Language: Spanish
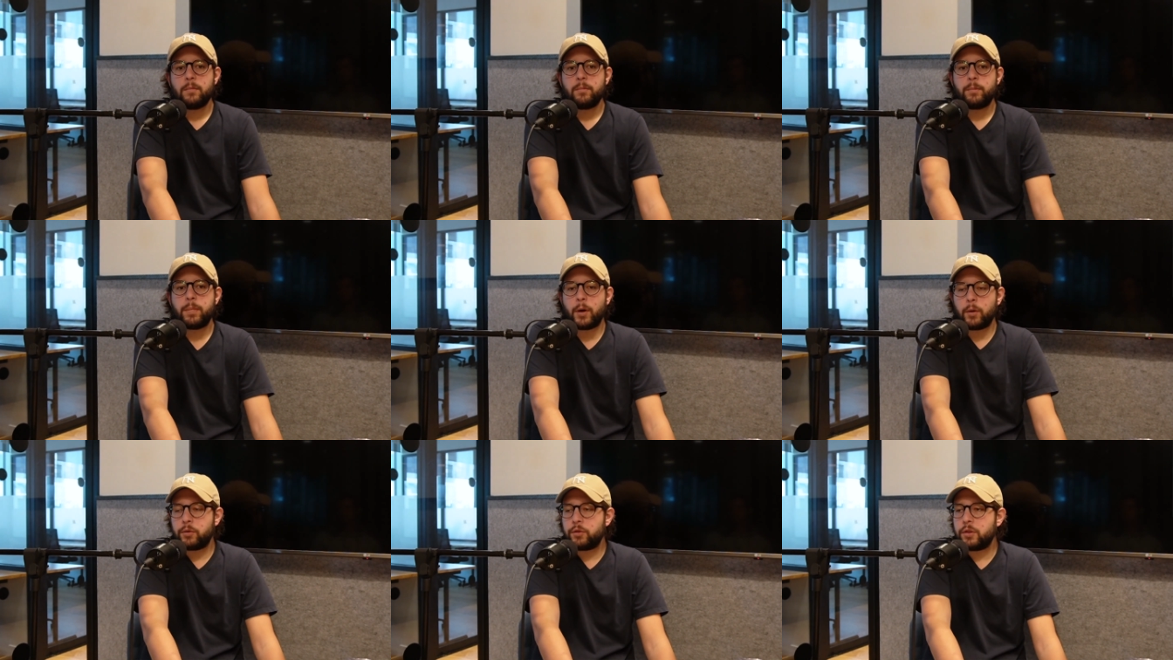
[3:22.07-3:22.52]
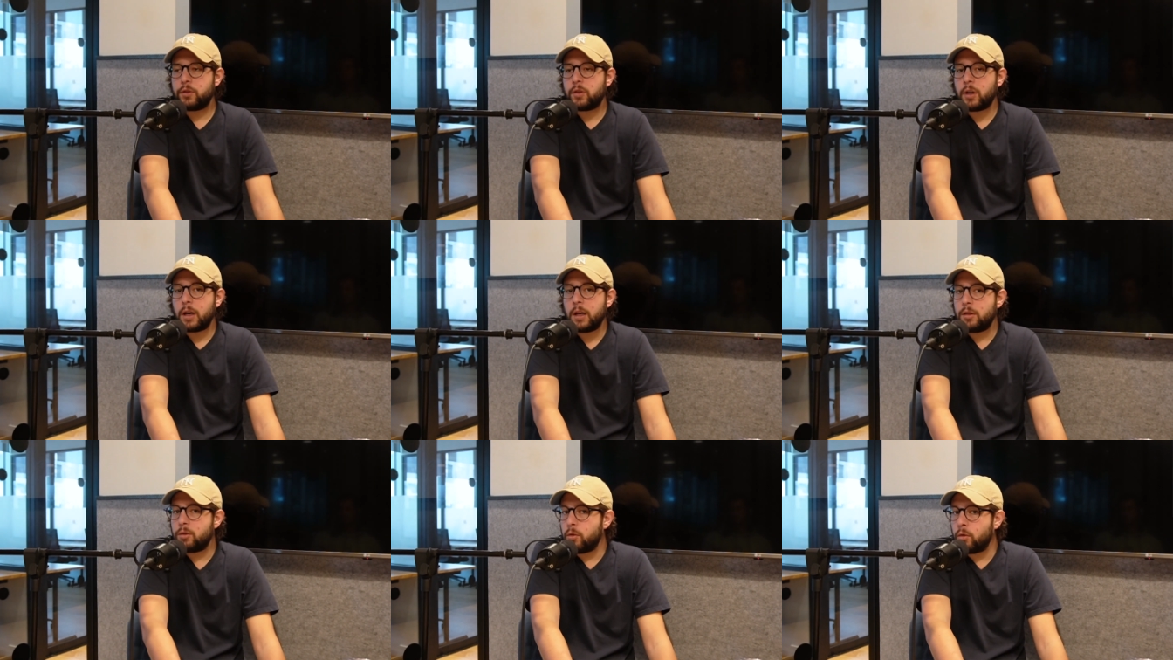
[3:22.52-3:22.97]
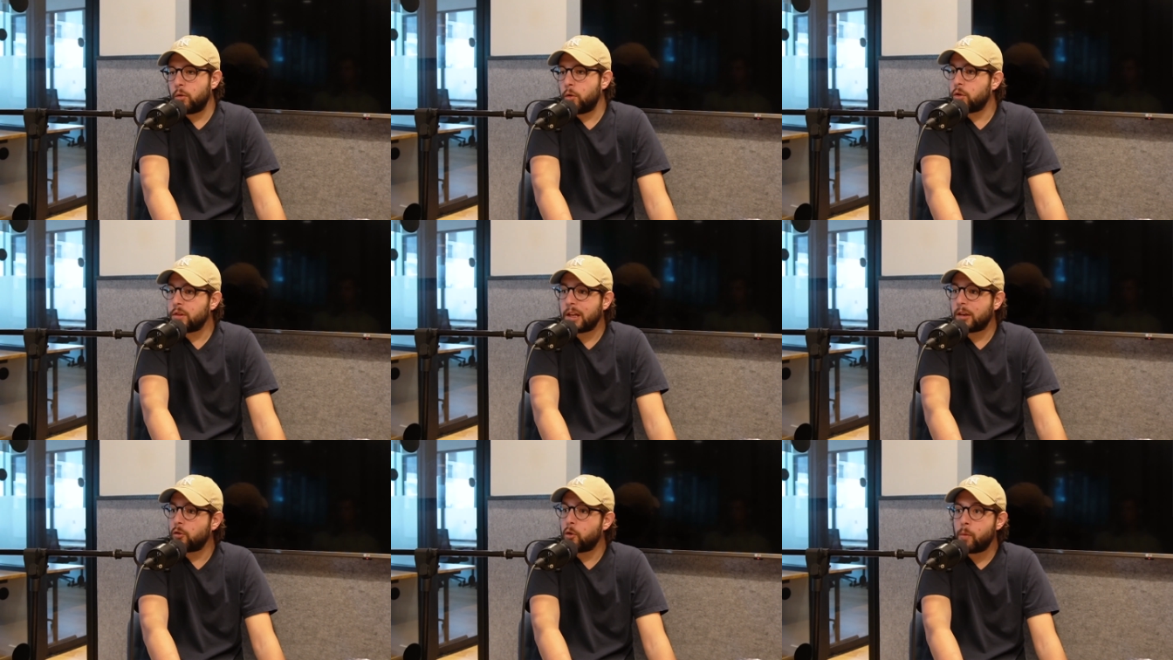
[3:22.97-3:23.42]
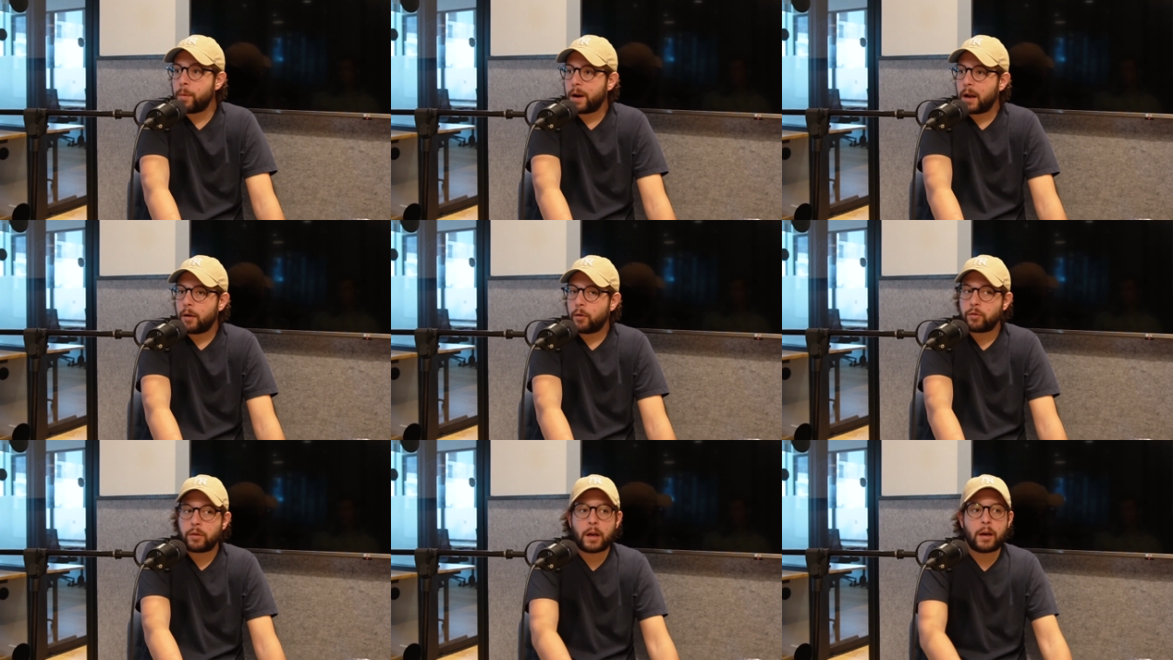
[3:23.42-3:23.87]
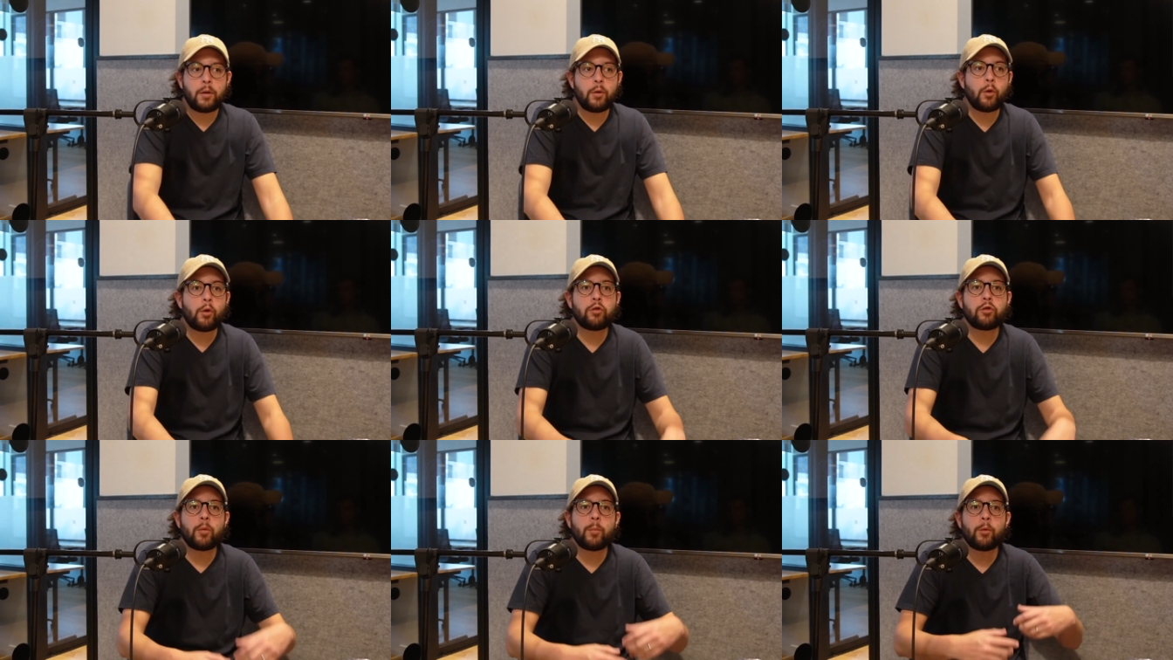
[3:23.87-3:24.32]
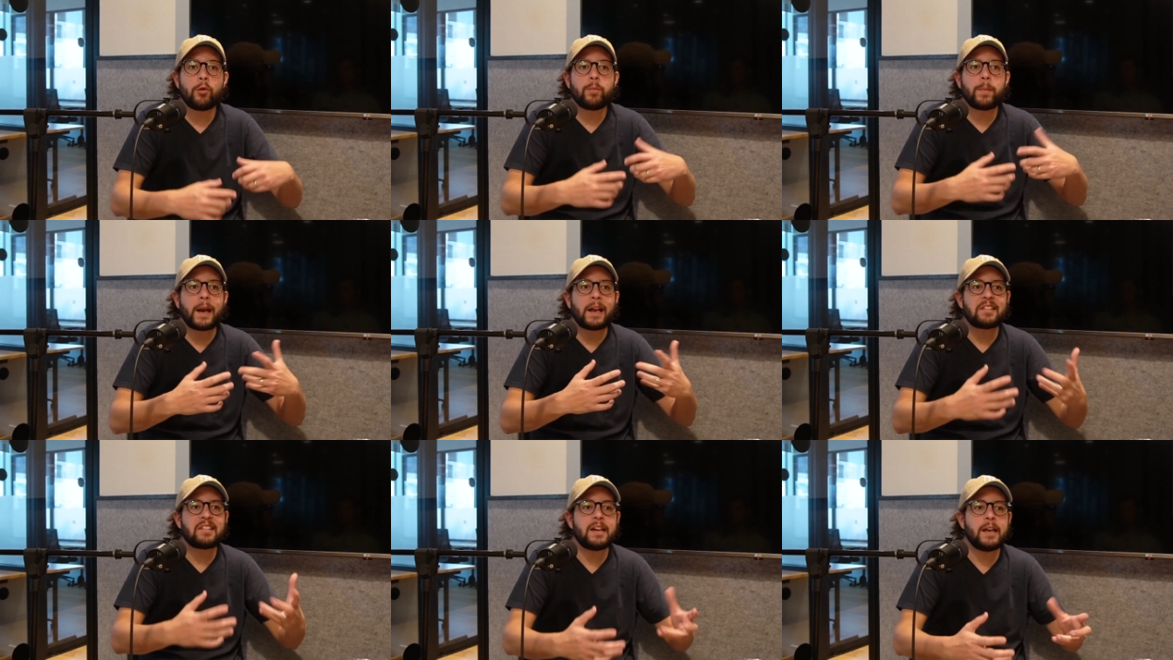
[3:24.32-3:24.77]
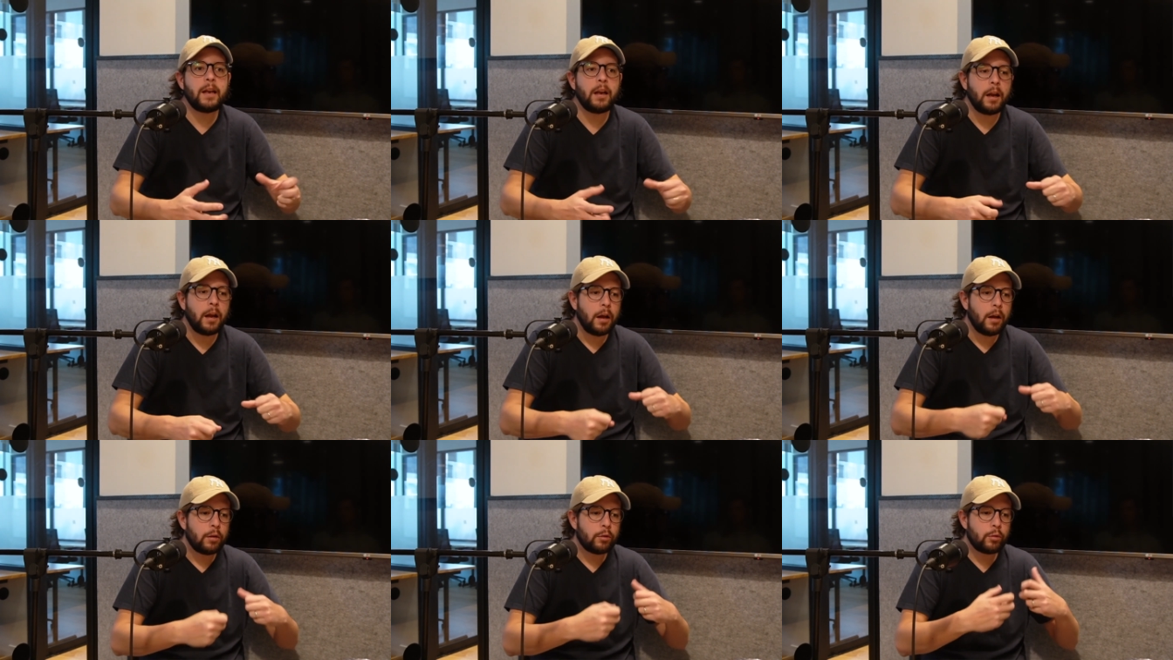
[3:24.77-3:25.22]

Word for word: Pero Chicharito no te sobra, o sea, no somos Brasil.